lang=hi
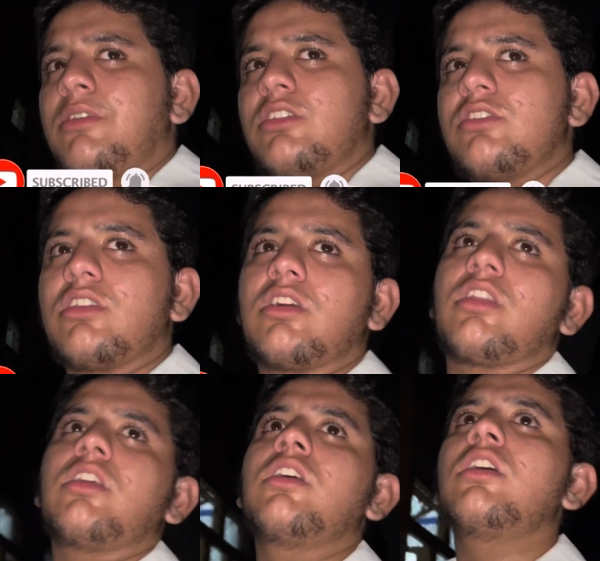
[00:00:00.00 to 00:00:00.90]
करें शेयर करें
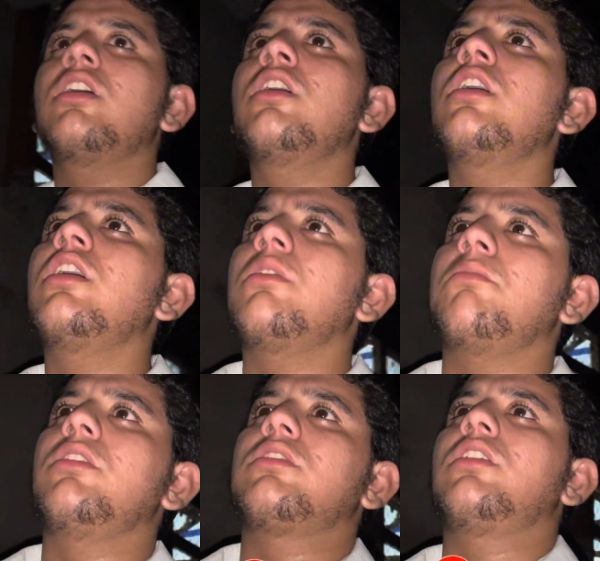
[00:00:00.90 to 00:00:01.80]

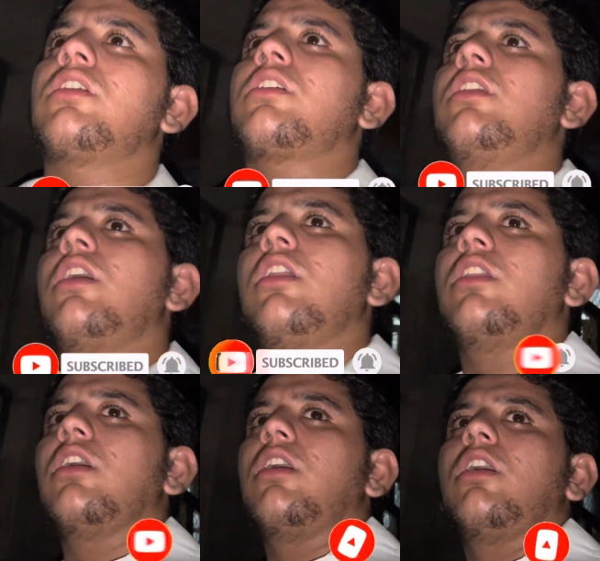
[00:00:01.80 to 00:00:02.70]
मिलते हैं कल
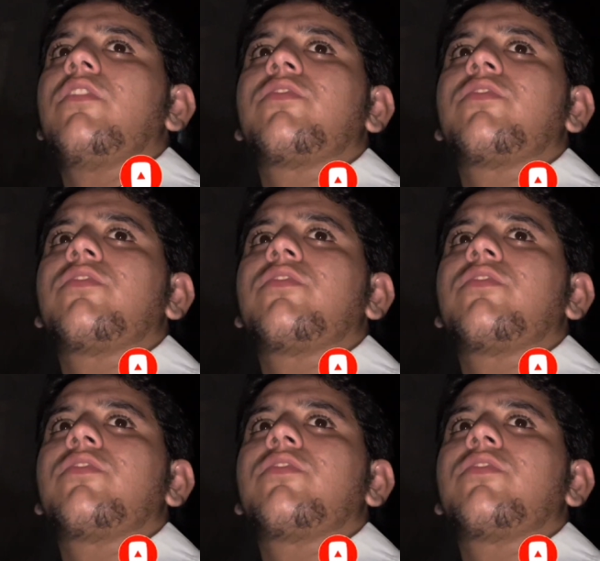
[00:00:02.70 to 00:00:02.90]
अल्लाह